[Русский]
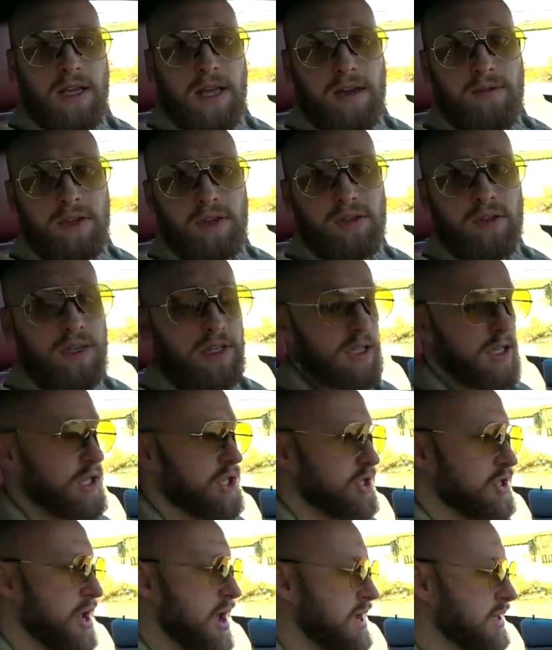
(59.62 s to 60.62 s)
Я ведь только
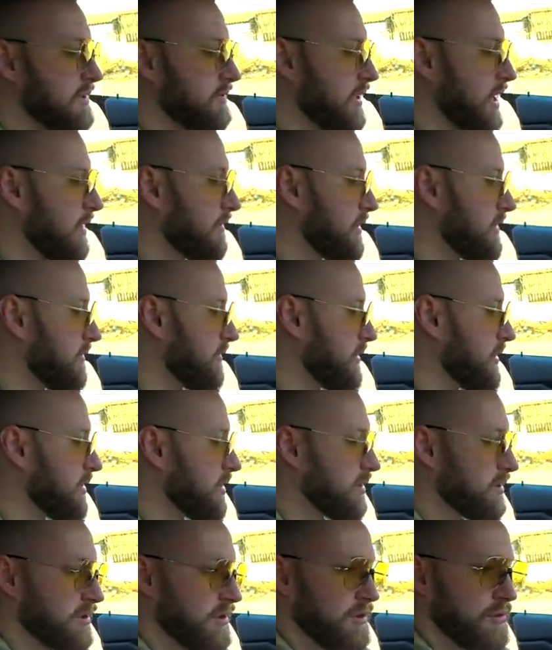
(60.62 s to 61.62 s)
начинаю осваивать
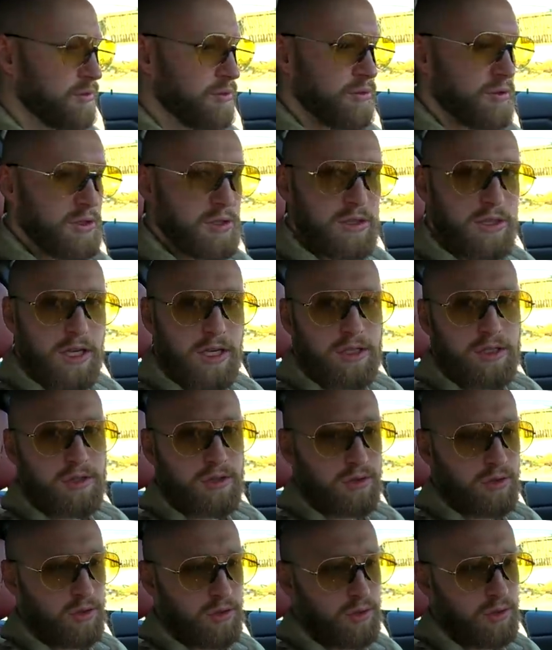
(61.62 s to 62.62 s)
водительский курс, так
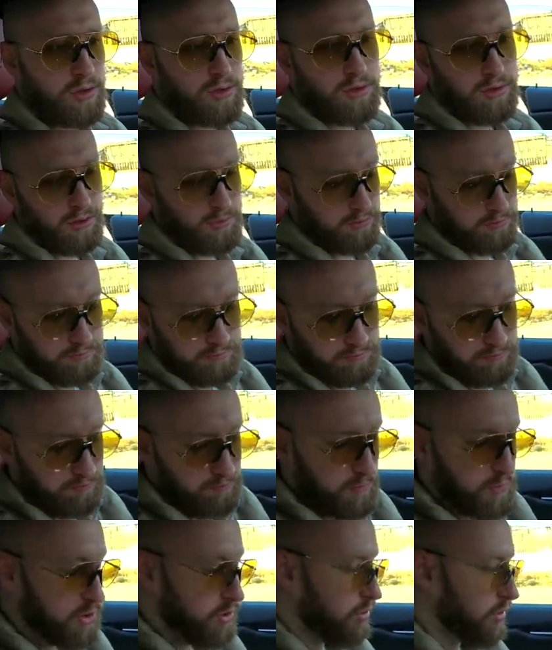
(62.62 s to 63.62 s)
что
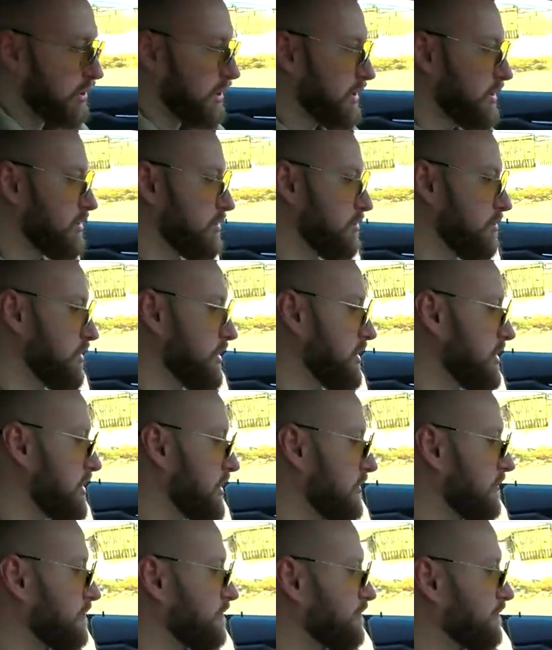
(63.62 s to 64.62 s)
строго не судите.